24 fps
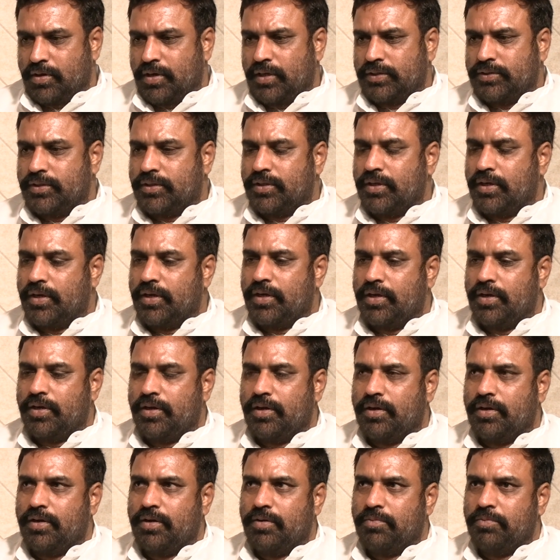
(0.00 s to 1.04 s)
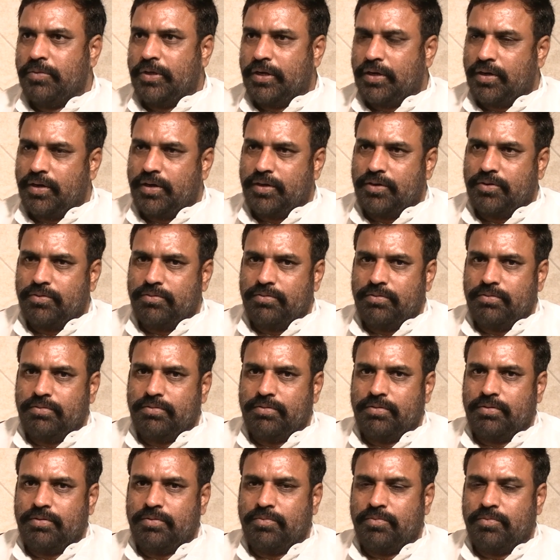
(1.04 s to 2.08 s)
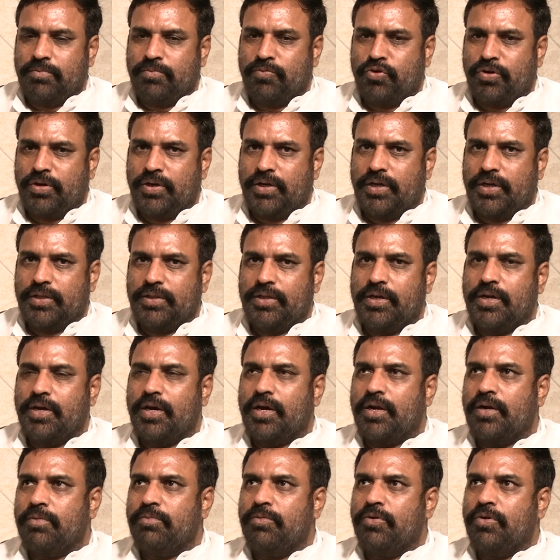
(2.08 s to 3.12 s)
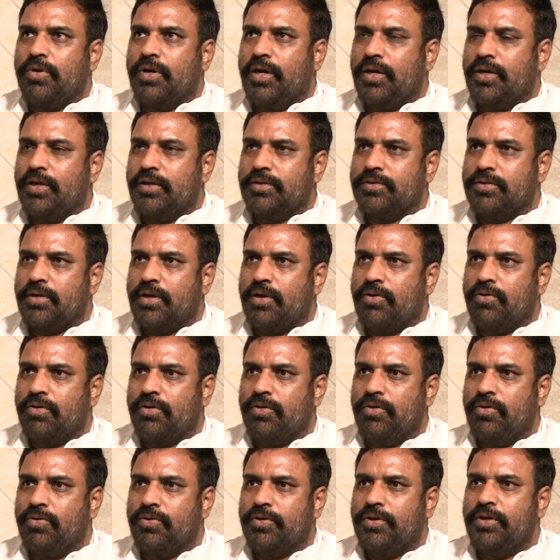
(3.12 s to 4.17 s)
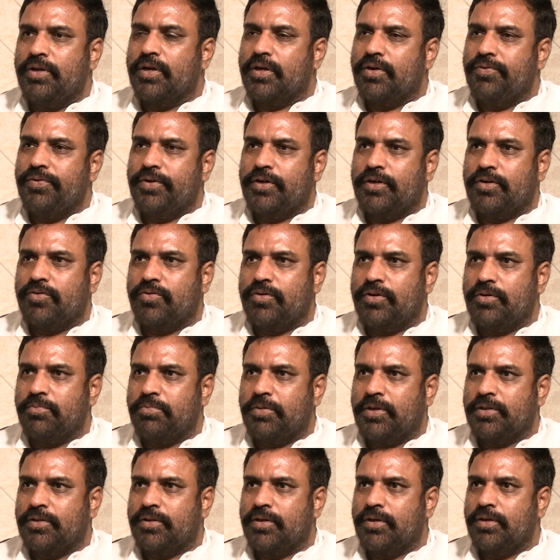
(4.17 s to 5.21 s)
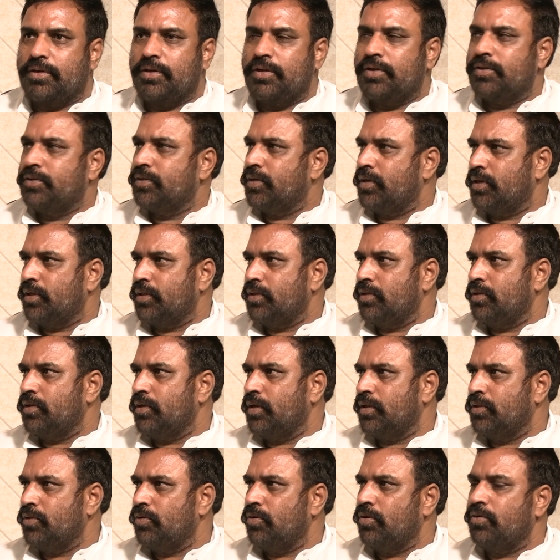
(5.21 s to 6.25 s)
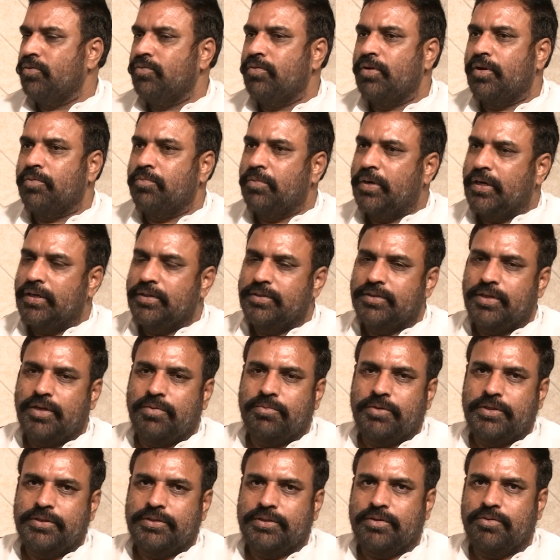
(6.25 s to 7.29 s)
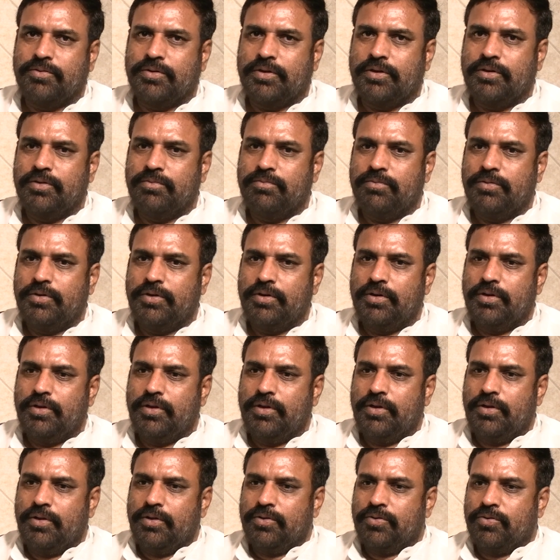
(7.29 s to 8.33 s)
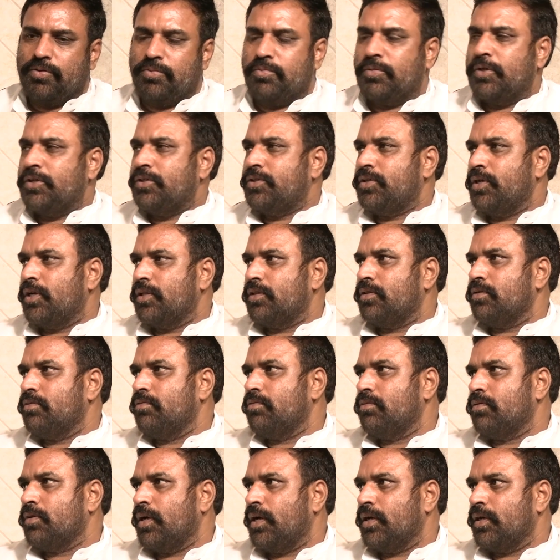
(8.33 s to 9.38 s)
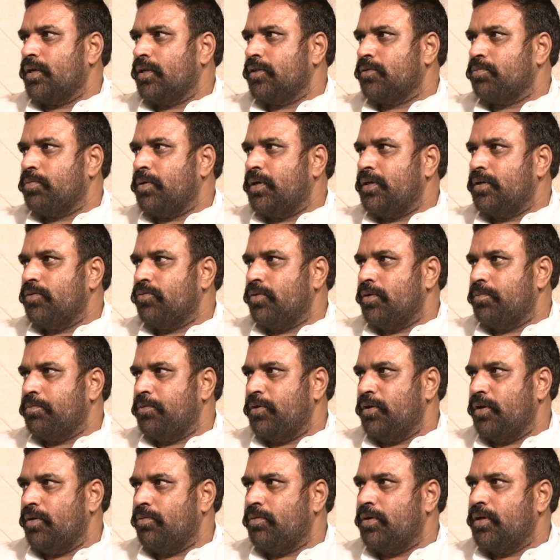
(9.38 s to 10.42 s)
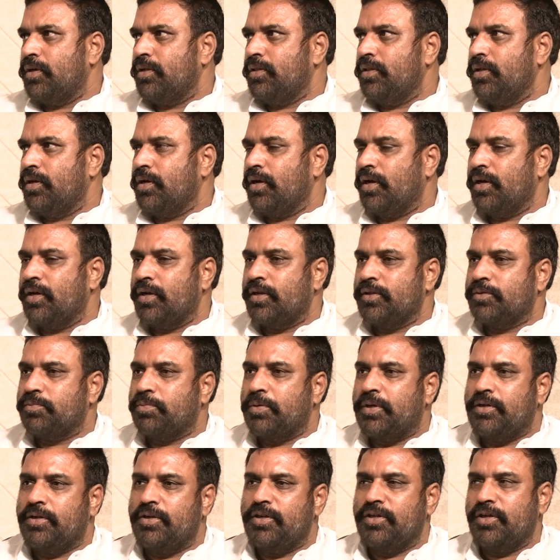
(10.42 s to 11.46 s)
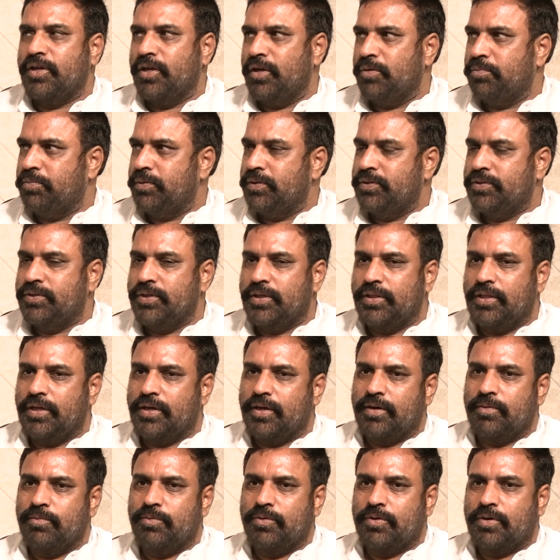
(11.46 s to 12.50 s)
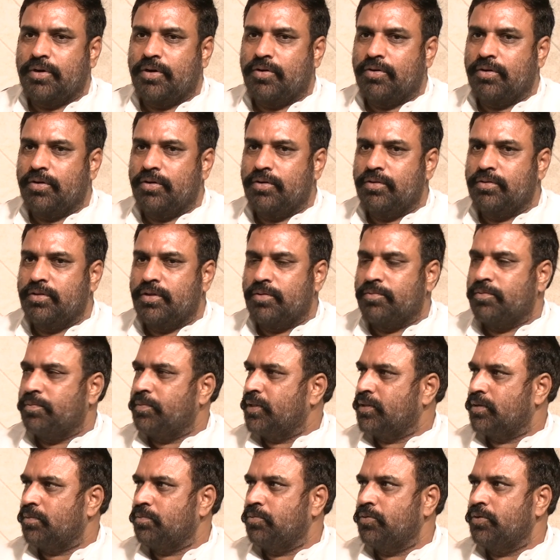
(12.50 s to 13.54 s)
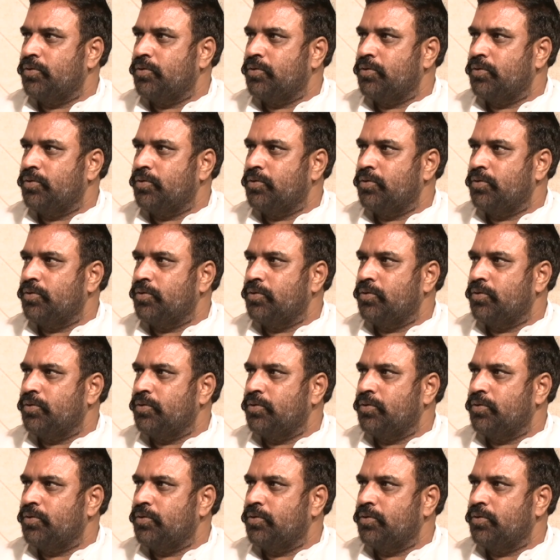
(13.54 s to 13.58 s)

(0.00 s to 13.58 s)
ఖచ్చితంగా మీరు అన్నట్టు మొన్న అధికారంలో కాంగ్రెస్ రావడంలో కీలకమైనటువంటి పాత్ర గిరిజనులది అందులోనూ లంబాడి సామాజిక వర్గం తొంభై శాతం కాంగ్రెస్ పార్టీ వైపు నిలబడ్డది కాంగ్రెస్ పార్టీని గెలిపించి అధికారంలో రావడంలో తమ పాత్ర